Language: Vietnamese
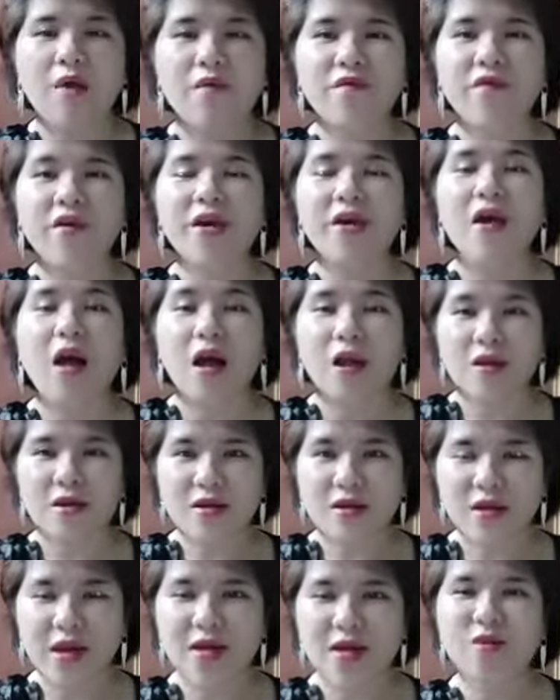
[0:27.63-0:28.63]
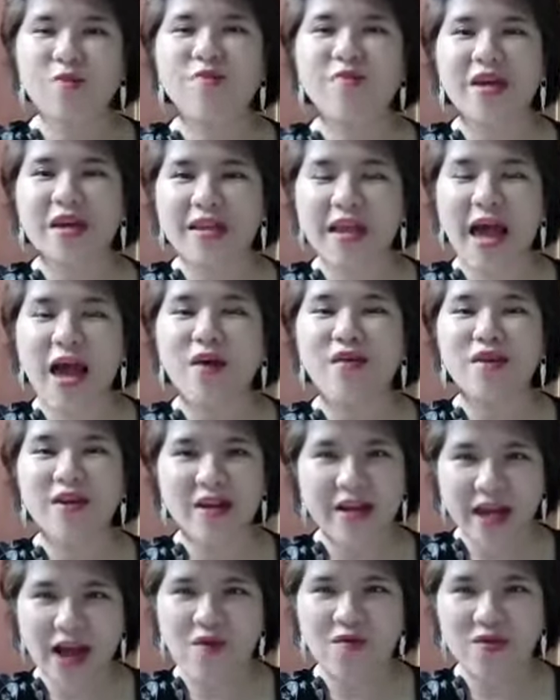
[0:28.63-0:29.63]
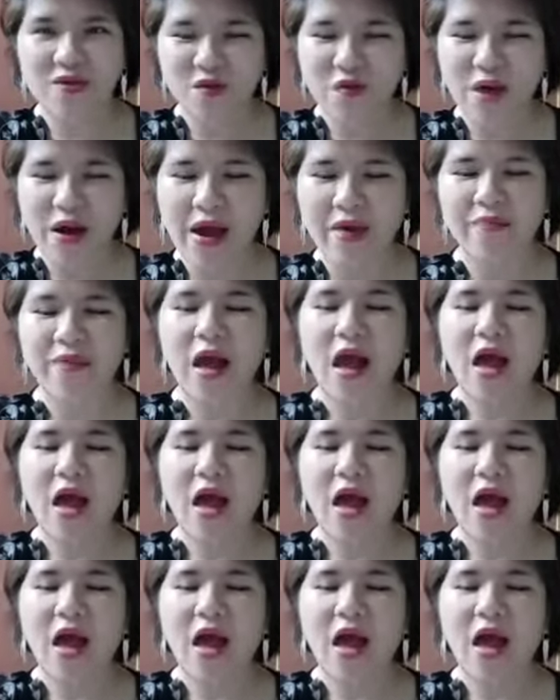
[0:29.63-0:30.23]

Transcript: Vì thể dục thể thao nâng cao sức khỏe